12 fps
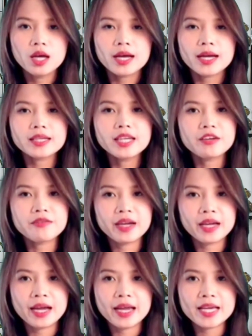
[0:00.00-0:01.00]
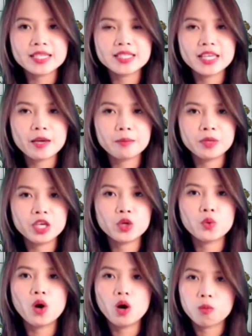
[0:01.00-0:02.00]
Cách đây vài ngày, SCMP
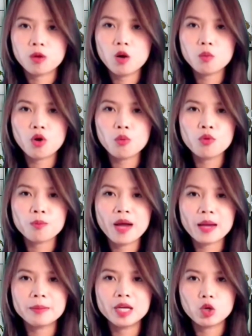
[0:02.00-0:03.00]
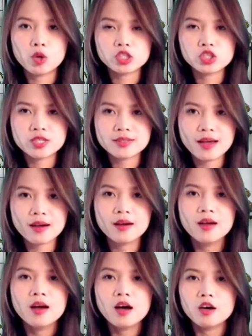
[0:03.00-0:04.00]
của Hồng Kông có một bài bình luận cho rằng
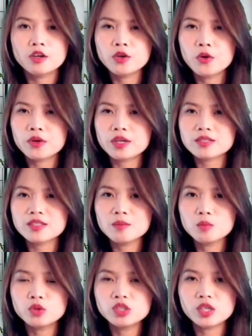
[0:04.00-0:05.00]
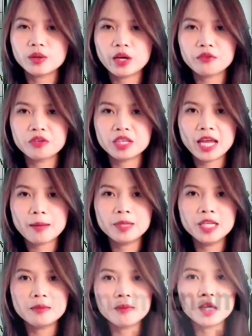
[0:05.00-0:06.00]
Ấn Độ đang rất muốn chèo kéo Việt Nam
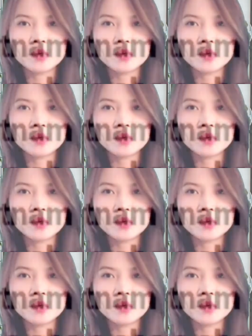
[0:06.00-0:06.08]
liên minh